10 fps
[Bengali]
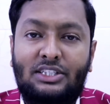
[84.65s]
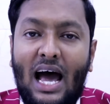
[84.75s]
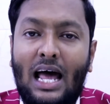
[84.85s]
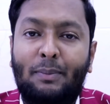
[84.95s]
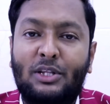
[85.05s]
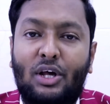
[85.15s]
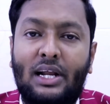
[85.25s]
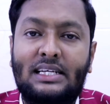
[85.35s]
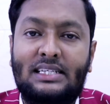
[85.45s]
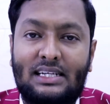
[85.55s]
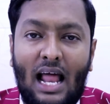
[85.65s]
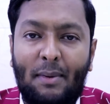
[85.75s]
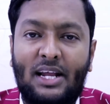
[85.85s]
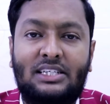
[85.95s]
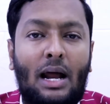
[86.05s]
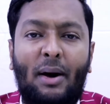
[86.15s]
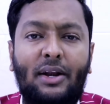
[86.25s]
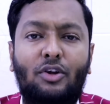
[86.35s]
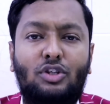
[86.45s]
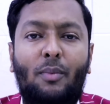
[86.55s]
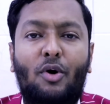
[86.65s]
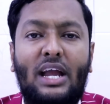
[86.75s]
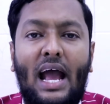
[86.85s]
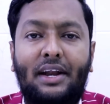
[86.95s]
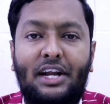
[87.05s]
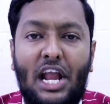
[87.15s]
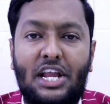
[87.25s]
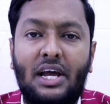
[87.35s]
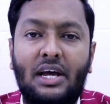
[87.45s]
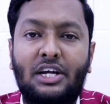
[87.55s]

যার ভিতরে ইসলামের সামান্যতম জ্ঞান নেই